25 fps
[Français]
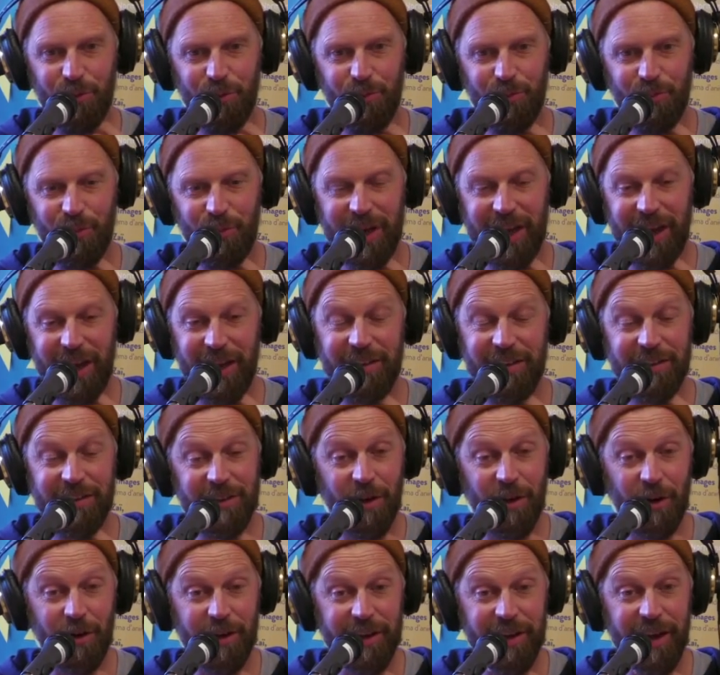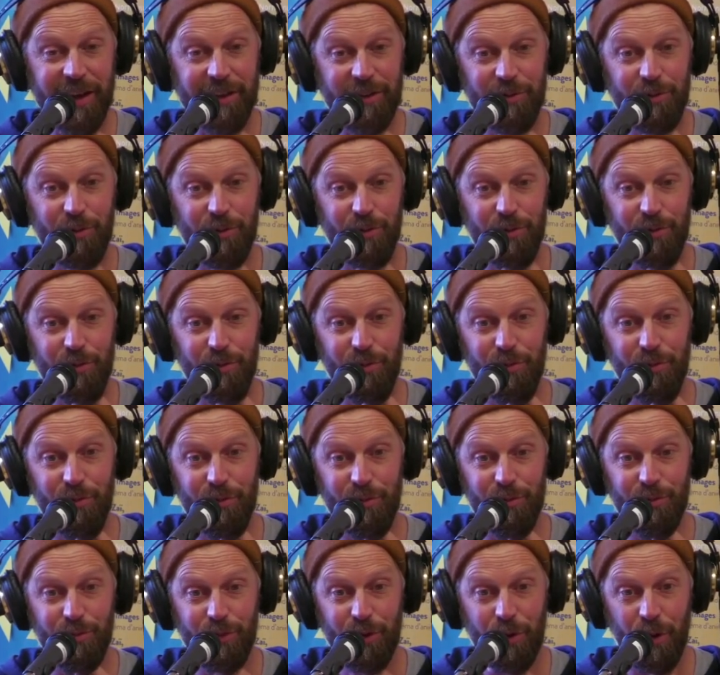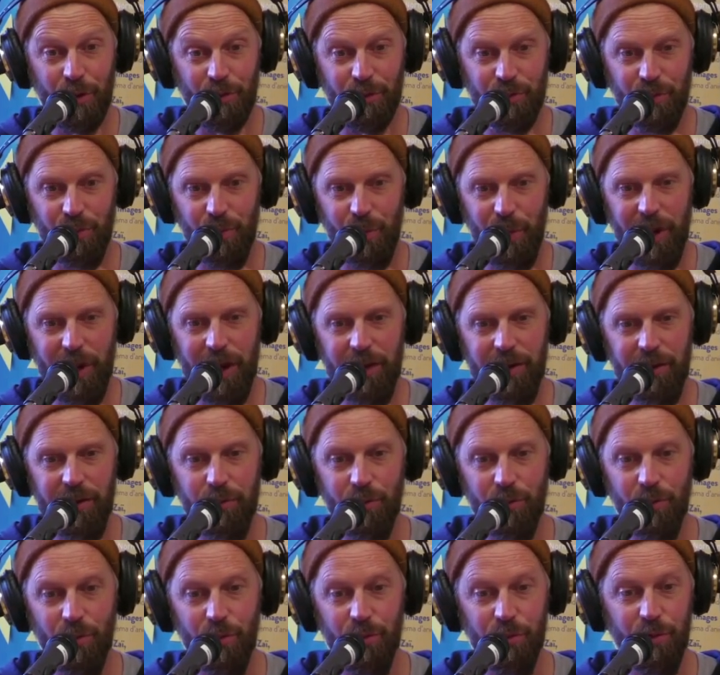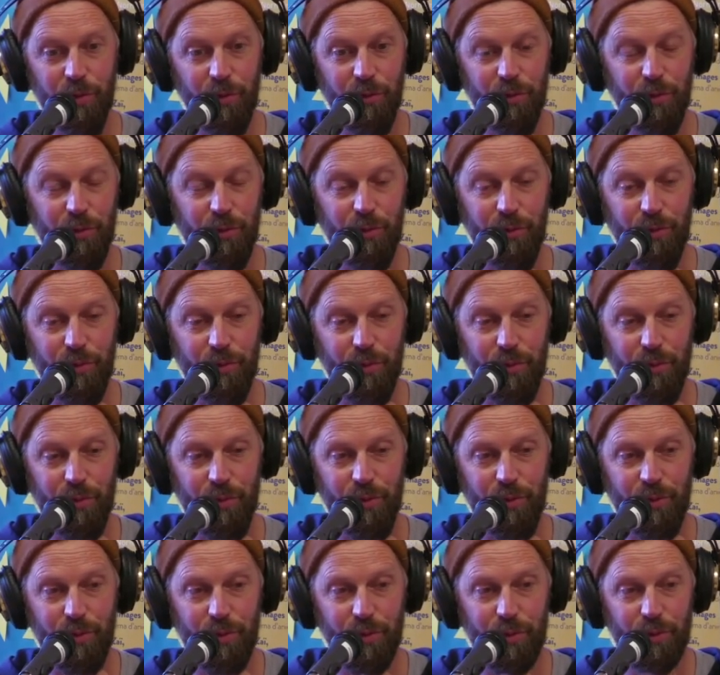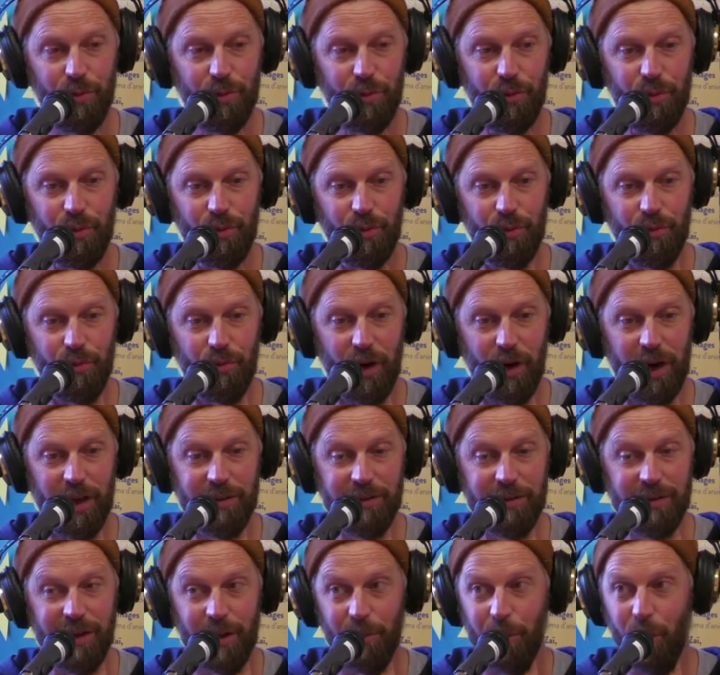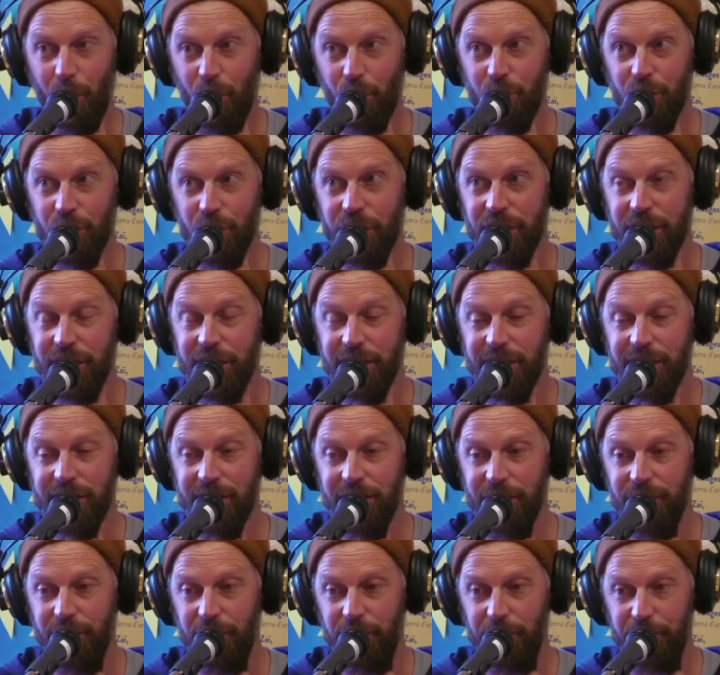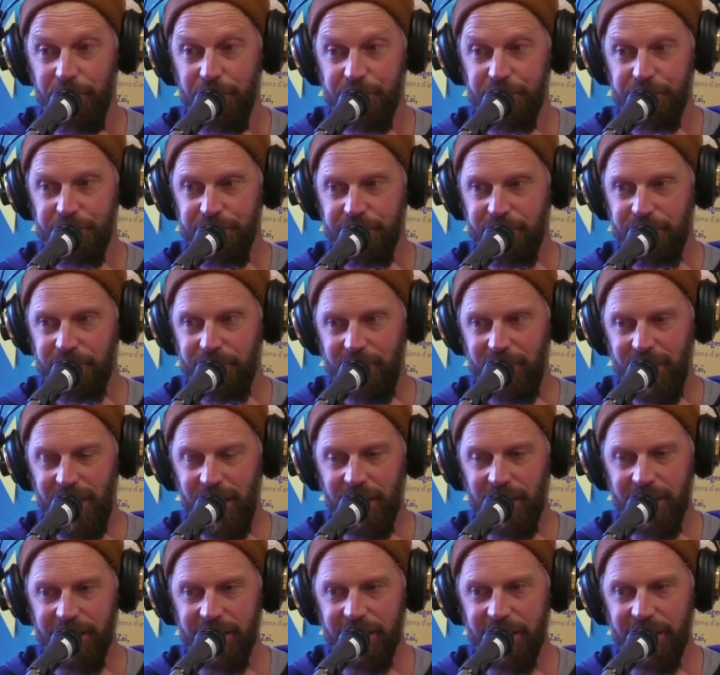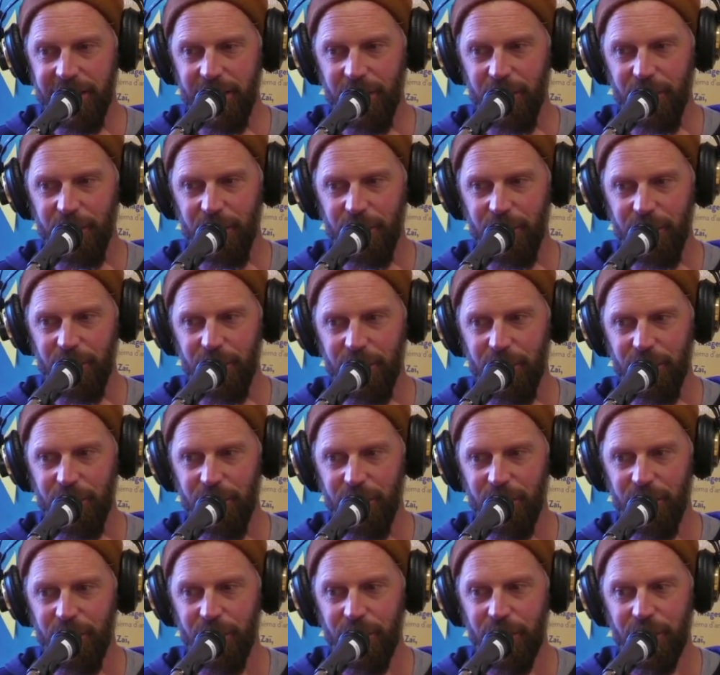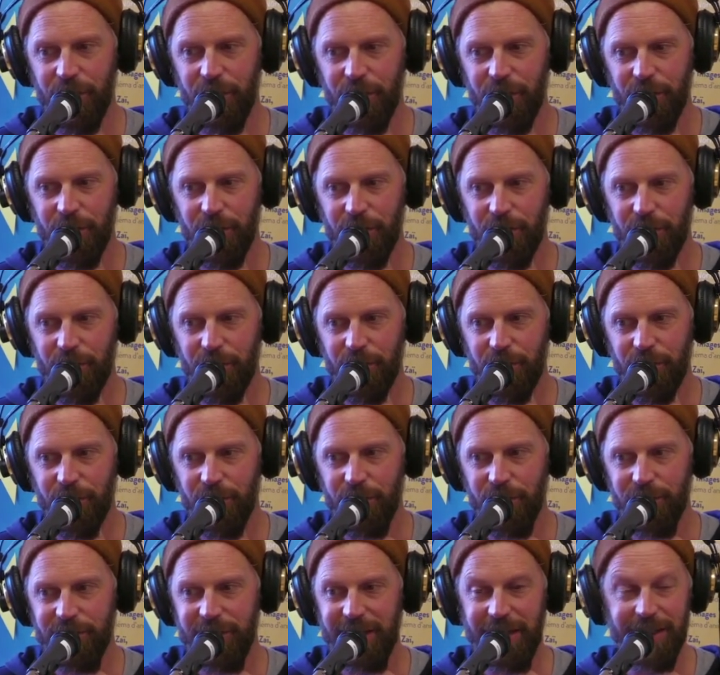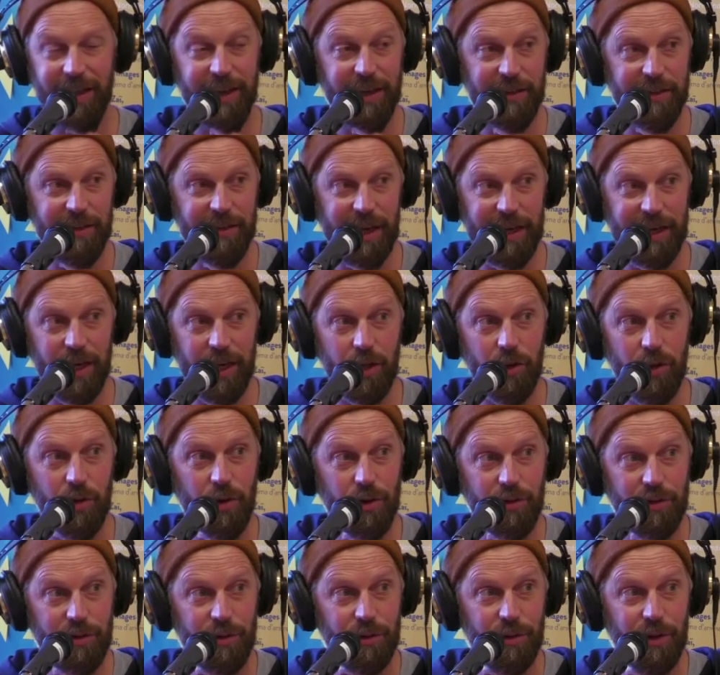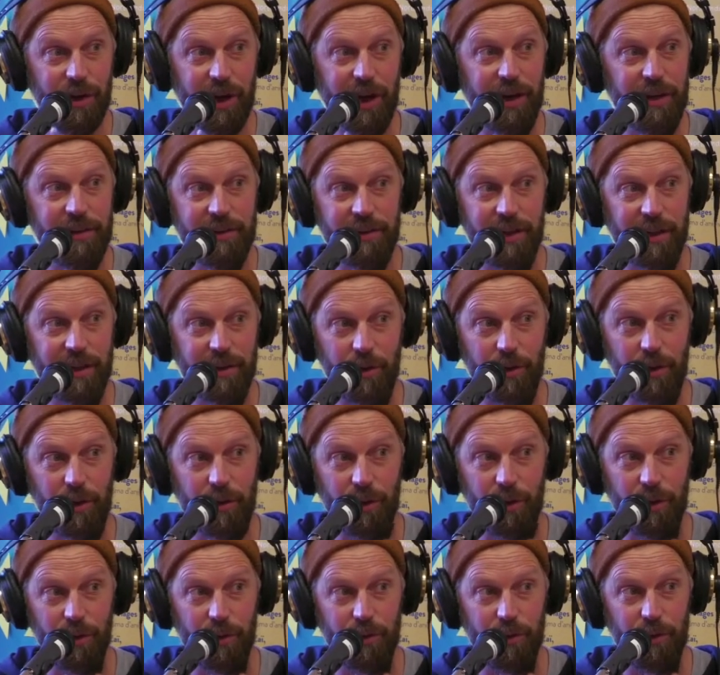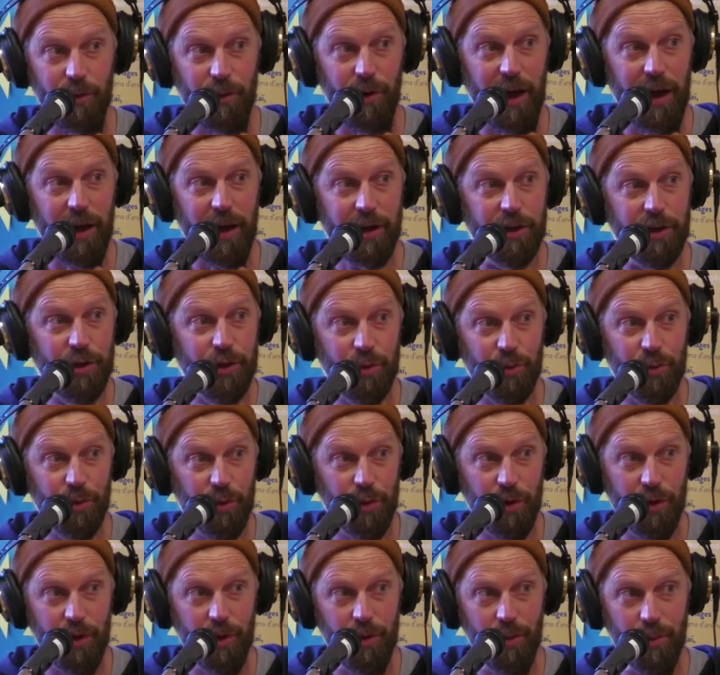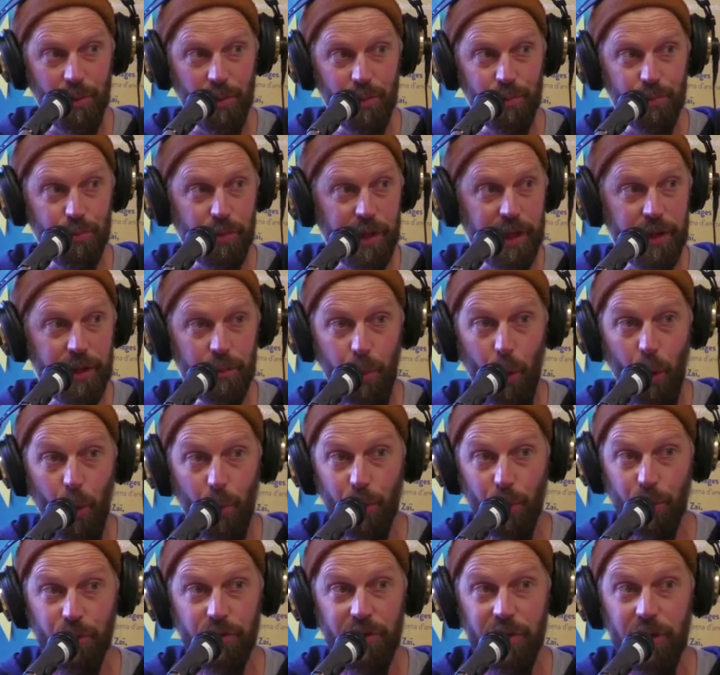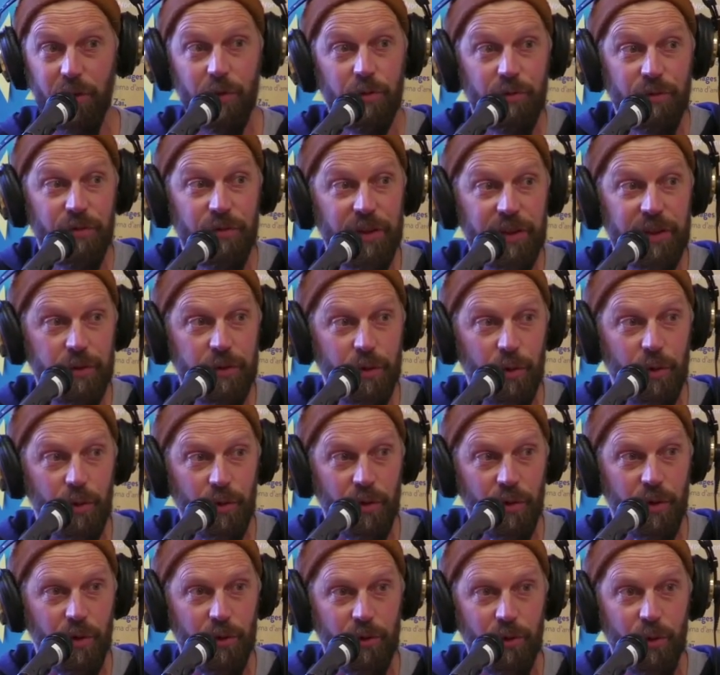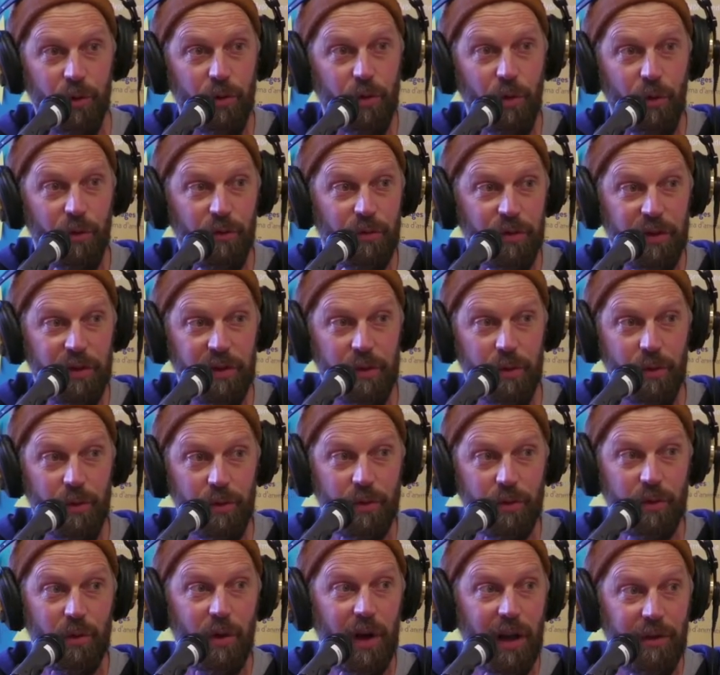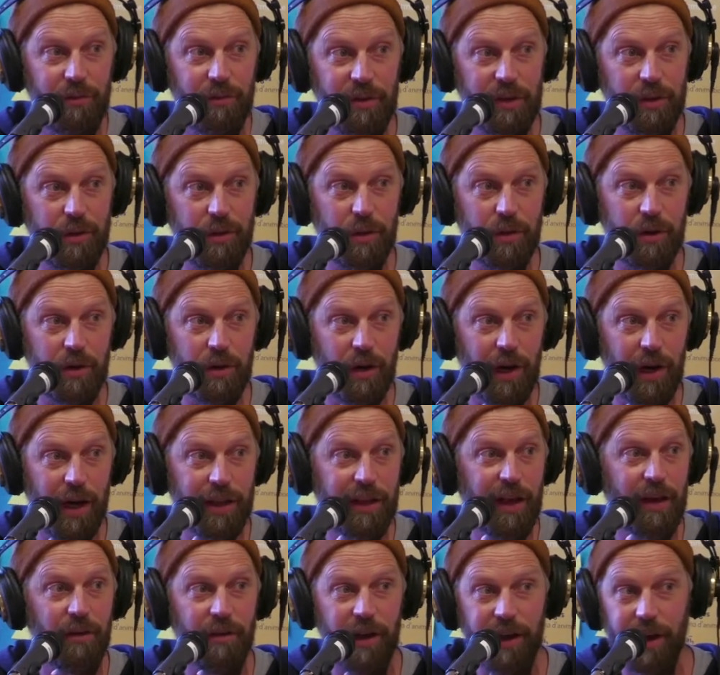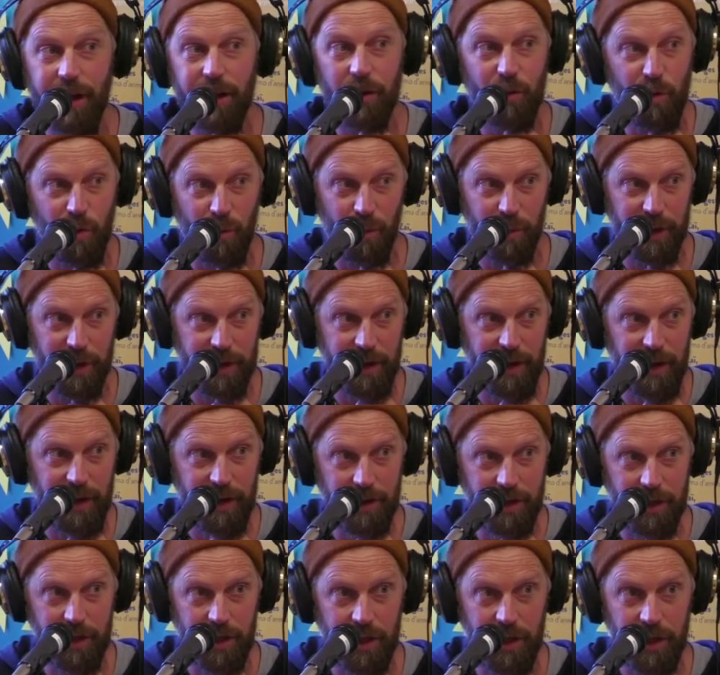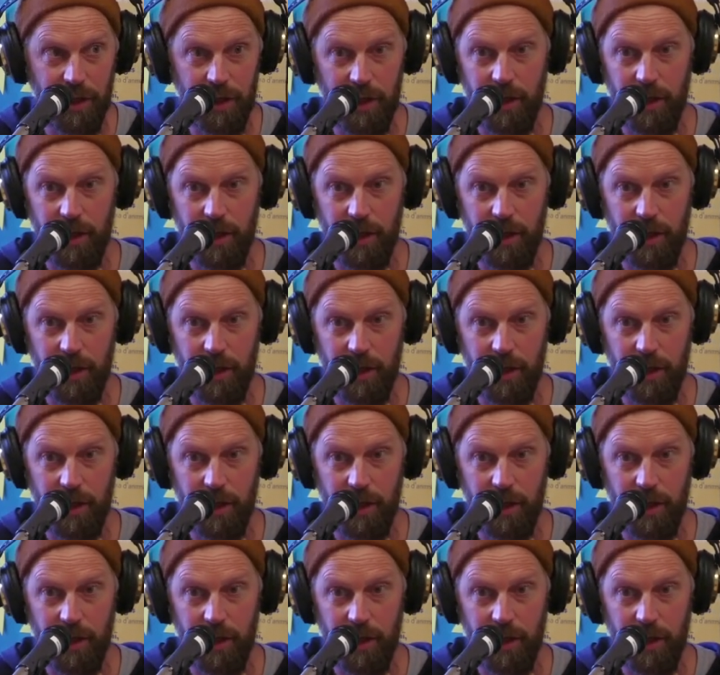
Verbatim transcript: réalisé dans le cadre de Camp Vue Park. Donc voilà, c'est un projet qui qui euh, euh, euh, s'adressait à 14 réalisateurs de la région de Caen et proposait une vision, notre vision de la ville de Caen à travers un court métrage.